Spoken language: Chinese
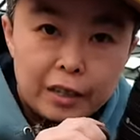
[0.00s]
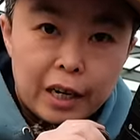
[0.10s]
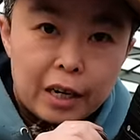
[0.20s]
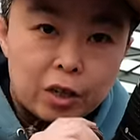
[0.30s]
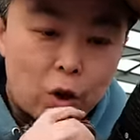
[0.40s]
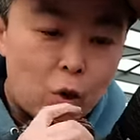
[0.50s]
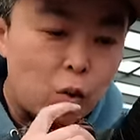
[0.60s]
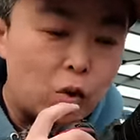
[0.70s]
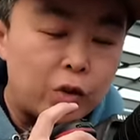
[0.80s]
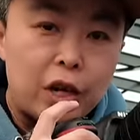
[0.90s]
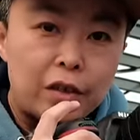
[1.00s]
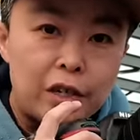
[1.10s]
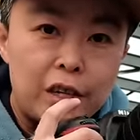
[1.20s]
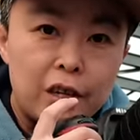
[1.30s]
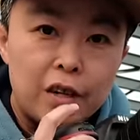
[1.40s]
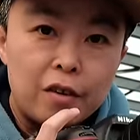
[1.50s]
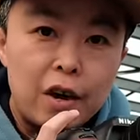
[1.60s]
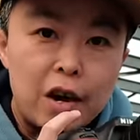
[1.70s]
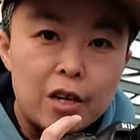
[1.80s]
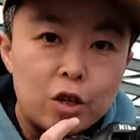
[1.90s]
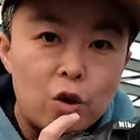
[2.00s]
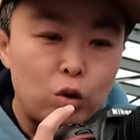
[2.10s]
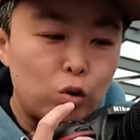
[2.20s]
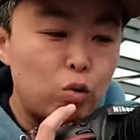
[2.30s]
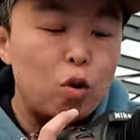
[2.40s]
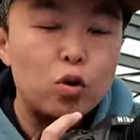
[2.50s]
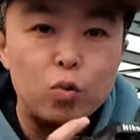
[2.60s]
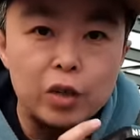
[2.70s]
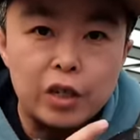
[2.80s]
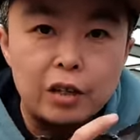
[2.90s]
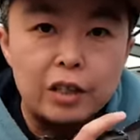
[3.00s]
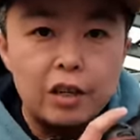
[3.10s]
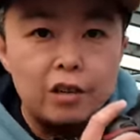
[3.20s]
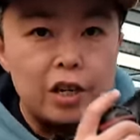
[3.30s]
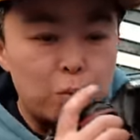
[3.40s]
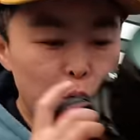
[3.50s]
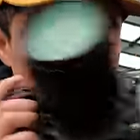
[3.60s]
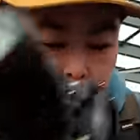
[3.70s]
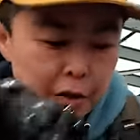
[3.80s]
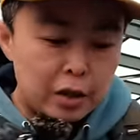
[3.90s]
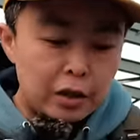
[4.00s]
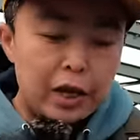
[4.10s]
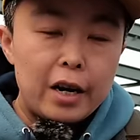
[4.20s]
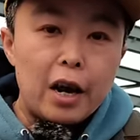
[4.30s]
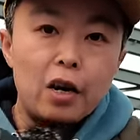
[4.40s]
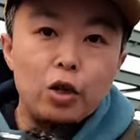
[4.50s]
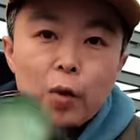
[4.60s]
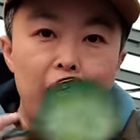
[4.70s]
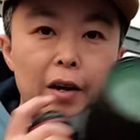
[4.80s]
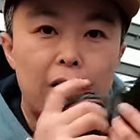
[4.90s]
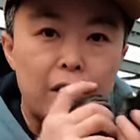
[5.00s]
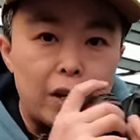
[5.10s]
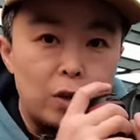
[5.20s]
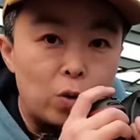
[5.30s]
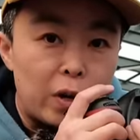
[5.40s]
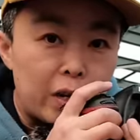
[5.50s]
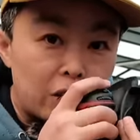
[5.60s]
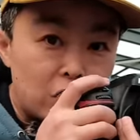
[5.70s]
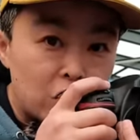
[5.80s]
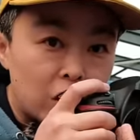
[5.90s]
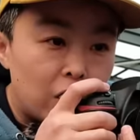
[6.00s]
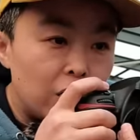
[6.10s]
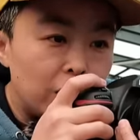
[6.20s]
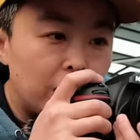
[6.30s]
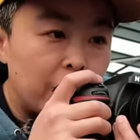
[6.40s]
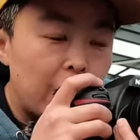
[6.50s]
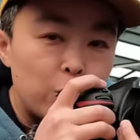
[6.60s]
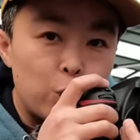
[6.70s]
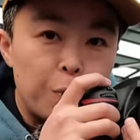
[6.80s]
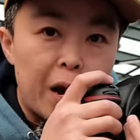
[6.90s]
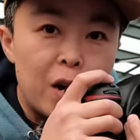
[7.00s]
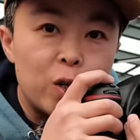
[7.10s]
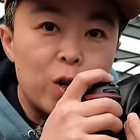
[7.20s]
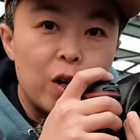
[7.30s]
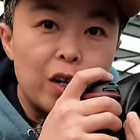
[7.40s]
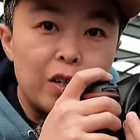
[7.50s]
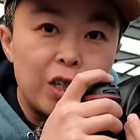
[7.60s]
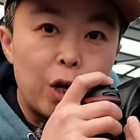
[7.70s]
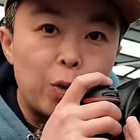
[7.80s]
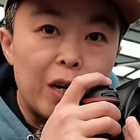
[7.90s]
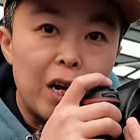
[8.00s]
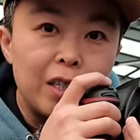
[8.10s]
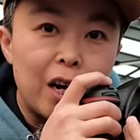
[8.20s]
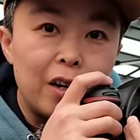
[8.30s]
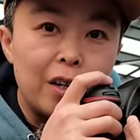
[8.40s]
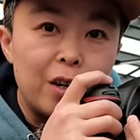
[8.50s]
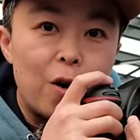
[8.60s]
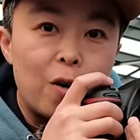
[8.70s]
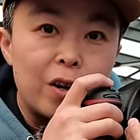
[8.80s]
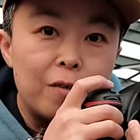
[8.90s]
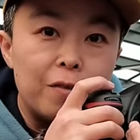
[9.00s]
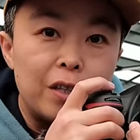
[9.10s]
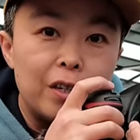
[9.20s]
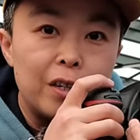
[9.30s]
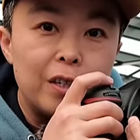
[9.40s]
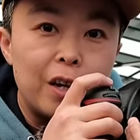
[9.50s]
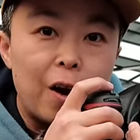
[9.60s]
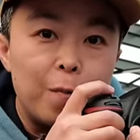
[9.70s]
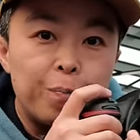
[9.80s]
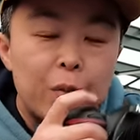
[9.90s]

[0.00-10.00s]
这个手握住相机，另外一手托住相机的底部，这两个腿呢可以做一个支撑，这样去拍摄呢，相对来讲呢要更稳定一点儿。